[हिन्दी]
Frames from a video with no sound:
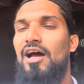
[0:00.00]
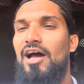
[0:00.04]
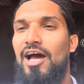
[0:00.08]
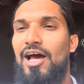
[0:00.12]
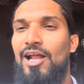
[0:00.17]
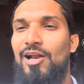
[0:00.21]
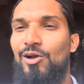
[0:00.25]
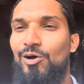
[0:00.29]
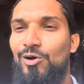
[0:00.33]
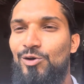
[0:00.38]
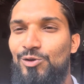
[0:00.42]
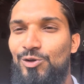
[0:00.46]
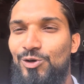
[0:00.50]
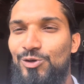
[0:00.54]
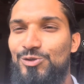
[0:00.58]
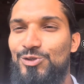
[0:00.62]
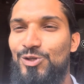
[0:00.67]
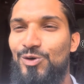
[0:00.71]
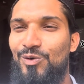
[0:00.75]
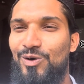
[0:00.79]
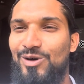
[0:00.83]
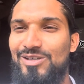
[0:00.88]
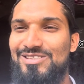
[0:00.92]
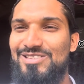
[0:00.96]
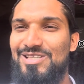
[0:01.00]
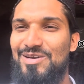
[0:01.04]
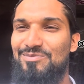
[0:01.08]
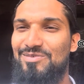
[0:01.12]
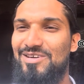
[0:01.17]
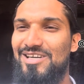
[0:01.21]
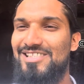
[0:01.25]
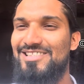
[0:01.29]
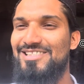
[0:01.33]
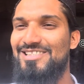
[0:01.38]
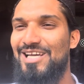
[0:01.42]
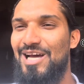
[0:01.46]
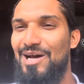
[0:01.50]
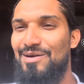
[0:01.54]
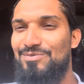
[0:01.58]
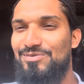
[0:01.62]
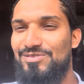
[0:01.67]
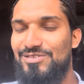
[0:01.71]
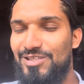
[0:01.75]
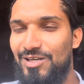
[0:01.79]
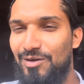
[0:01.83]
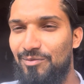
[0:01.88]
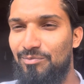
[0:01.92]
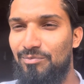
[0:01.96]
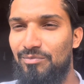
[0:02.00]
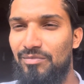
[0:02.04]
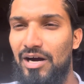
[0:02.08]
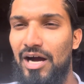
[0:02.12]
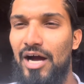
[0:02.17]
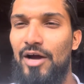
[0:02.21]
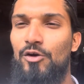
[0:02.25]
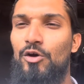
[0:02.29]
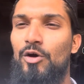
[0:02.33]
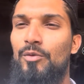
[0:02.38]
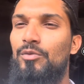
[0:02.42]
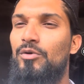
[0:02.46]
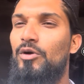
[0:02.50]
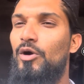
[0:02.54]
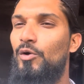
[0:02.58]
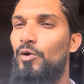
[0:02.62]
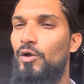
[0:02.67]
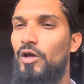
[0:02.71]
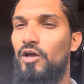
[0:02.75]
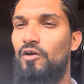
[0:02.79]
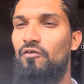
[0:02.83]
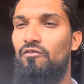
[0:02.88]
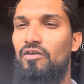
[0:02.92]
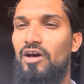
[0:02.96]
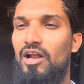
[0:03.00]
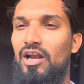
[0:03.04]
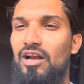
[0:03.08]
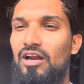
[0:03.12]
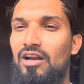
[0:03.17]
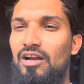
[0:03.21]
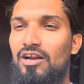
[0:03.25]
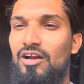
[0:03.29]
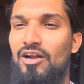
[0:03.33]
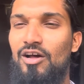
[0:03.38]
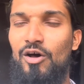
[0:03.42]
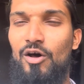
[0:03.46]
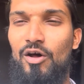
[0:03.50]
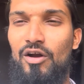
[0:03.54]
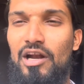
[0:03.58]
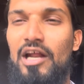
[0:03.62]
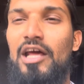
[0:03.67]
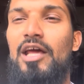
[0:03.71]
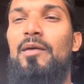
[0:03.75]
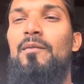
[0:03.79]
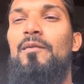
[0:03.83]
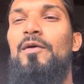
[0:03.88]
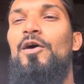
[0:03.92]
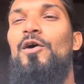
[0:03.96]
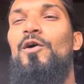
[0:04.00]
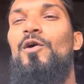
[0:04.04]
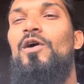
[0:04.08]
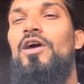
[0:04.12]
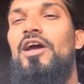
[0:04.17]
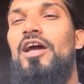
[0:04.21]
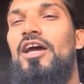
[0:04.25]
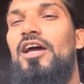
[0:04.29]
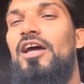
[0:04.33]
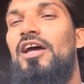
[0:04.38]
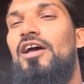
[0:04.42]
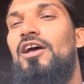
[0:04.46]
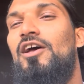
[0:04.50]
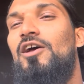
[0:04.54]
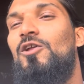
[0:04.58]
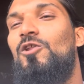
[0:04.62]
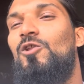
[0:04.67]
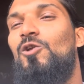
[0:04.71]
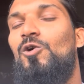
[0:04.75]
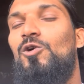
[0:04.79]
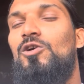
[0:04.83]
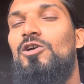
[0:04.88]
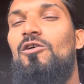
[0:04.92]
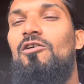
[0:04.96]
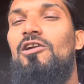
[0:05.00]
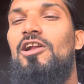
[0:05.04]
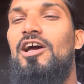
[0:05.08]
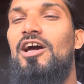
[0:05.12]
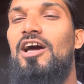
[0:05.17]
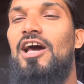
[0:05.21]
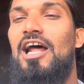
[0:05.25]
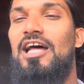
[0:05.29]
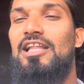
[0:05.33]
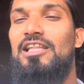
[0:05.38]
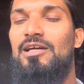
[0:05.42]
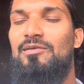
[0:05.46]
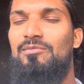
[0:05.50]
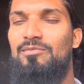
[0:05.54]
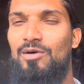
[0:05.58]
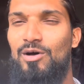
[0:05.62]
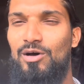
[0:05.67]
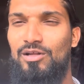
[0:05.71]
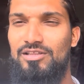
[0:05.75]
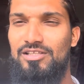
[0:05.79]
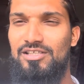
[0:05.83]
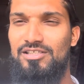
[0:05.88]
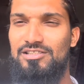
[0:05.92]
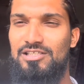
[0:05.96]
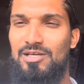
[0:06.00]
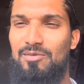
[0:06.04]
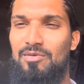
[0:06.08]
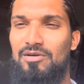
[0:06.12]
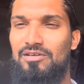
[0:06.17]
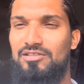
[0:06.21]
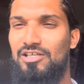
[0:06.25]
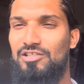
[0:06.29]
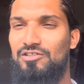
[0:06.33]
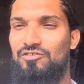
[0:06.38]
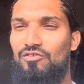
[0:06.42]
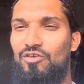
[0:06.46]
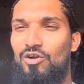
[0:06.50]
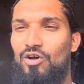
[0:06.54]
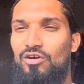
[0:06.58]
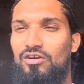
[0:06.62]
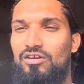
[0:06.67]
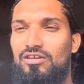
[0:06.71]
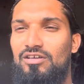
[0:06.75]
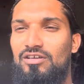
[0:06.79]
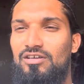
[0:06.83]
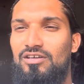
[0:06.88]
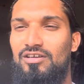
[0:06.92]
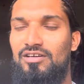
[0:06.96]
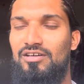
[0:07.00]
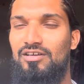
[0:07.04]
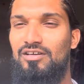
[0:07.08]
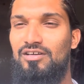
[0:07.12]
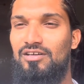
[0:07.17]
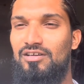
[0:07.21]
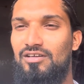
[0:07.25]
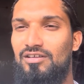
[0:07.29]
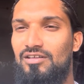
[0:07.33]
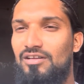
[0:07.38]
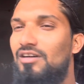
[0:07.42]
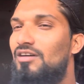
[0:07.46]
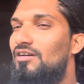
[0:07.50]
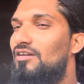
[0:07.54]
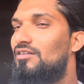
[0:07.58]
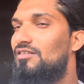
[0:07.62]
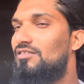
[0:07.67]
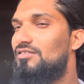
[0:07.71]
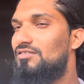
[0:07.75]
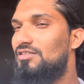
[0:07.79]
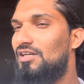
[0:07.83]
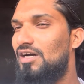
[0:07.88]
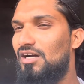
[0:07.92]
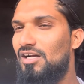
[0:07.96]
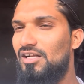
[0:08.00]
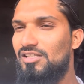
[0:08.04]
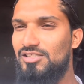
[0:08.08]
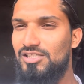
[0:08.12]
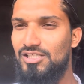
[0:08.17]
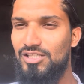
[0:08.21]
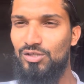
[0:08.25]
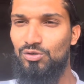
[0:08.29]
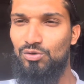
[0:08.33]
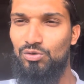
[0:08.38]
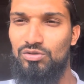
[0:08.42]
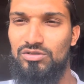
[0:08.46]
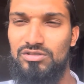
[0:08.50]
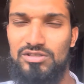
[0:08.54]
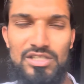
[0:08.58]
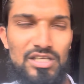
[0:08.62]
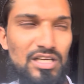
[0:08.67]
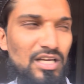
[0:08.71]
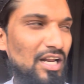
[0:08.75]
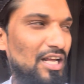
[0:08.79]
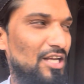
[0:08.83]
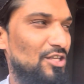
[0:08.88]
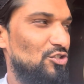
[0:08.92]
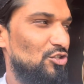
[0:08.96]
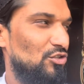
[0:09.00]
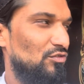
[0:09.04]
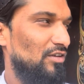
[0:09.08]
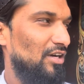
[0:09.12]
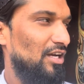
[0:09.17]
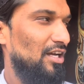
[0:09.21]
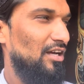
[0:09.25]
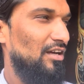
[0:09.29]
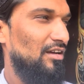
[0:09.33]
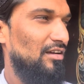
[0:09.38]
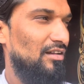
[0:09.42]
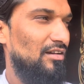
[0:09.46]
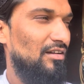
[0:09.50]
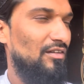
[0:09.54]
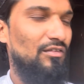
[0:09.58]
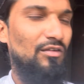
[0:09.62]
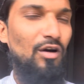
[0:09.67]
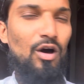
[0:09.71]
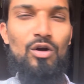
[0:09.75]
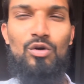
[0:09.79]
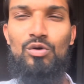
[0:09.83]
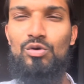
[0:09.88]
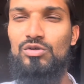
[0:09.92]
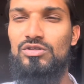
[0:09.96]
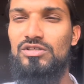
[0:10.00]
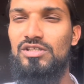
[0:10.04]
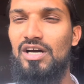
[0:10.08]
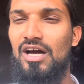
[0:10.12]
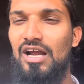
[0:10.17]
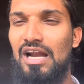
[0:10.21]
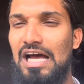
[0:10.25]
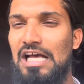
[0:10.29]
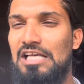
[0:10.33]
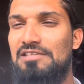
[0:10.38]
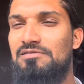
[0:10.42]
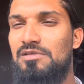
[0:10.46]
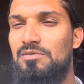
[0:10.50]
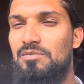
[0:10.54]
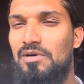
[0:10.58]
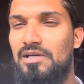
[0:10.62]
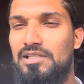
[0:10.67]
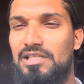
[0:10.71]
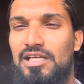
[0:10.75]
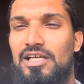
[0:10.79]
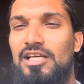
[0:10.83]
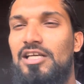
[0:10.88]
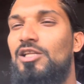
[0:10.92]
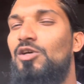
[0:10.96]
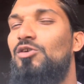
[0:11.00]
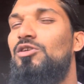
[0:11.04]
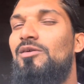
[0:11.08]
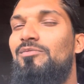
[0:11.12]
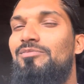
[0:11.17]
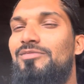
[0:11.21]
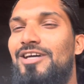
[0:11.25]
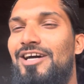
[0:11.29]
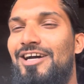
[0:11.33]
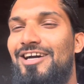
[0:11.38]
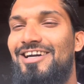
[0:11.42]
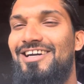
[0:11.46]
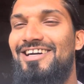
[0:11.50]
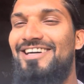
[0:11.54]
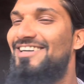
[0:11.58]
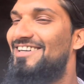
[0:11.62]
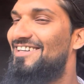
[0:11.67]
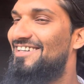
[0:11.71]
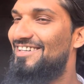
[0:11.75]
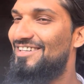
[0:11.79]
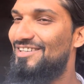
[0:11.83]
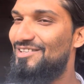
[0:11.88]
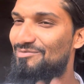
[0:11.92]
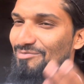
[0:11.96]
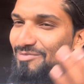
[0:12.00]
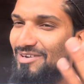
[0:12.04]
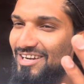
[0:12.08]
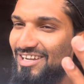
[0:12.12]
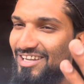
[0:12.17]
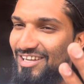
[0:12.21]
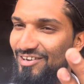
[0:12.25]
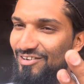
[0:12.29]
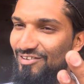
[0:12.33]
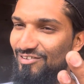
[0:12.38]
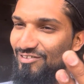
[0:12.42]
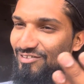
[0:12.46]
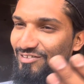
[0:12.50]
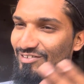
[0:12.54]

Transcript: हेलो दोस्तों व्हाट्सअप कैसे आप सब आई होप यूर डूइंग वेल और नहीं भी होंगे तो हो जाओ लेकर आता बहुत ही ज़बरदस्त ब्लॉग सकल से तो खुश दिख रही छूँ मैं और खुशी का राज भी बता देता हूँ जब तक बने रहो